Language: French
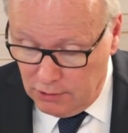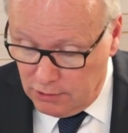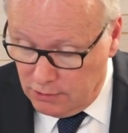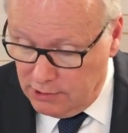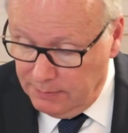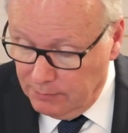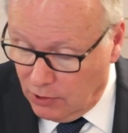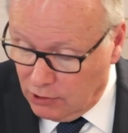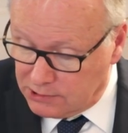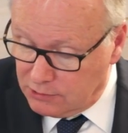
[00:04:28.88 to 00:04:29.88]
euh, euh,
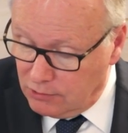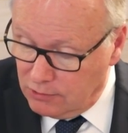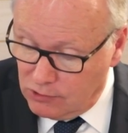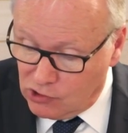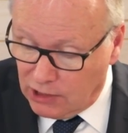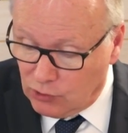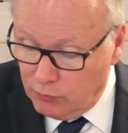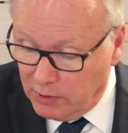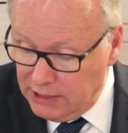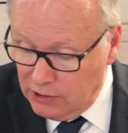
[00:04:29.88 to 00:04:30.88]
l'immense
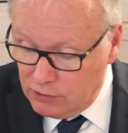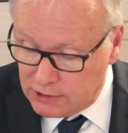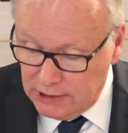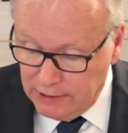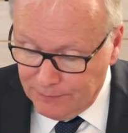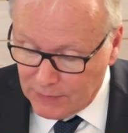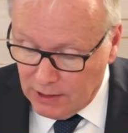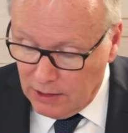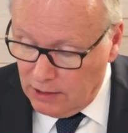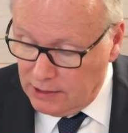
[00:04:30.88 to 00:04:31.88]
Chateaubriand qui,
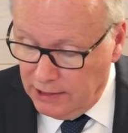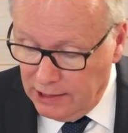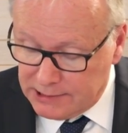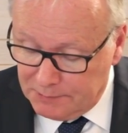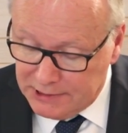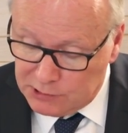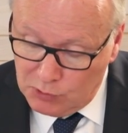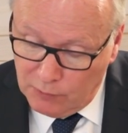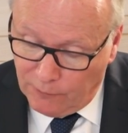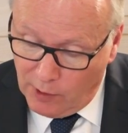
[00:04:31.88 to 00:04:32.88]
qui l'explique sous
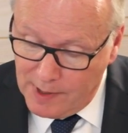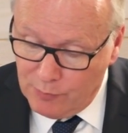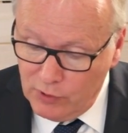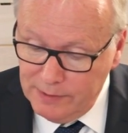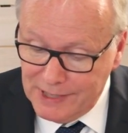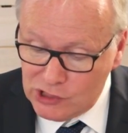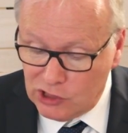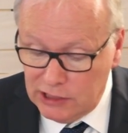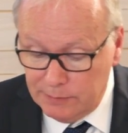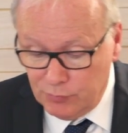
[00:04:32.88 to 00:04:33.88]
une forme un peu
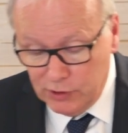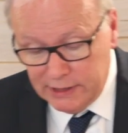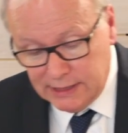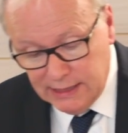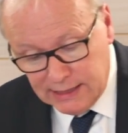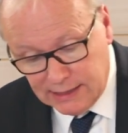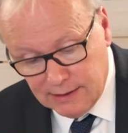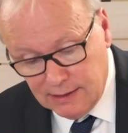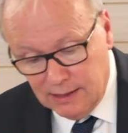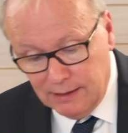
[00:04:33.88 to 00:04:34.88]
imagée, poétique,
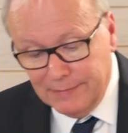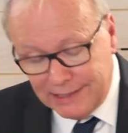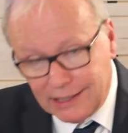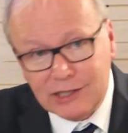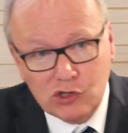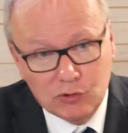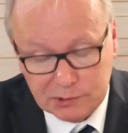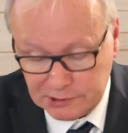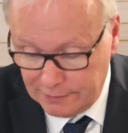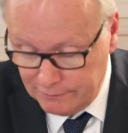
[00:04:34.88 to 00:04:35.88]
mais très
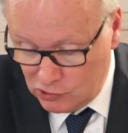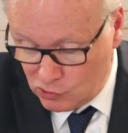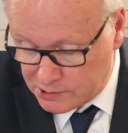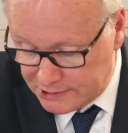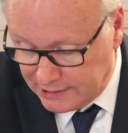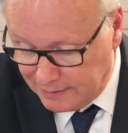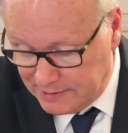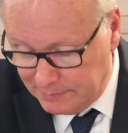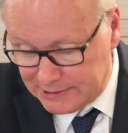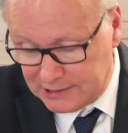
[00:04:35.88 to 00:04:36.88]
juste. Je cite un
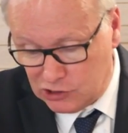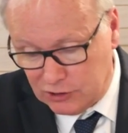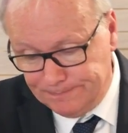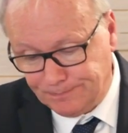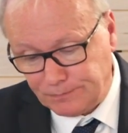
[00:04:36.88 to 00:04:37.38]
petit passage.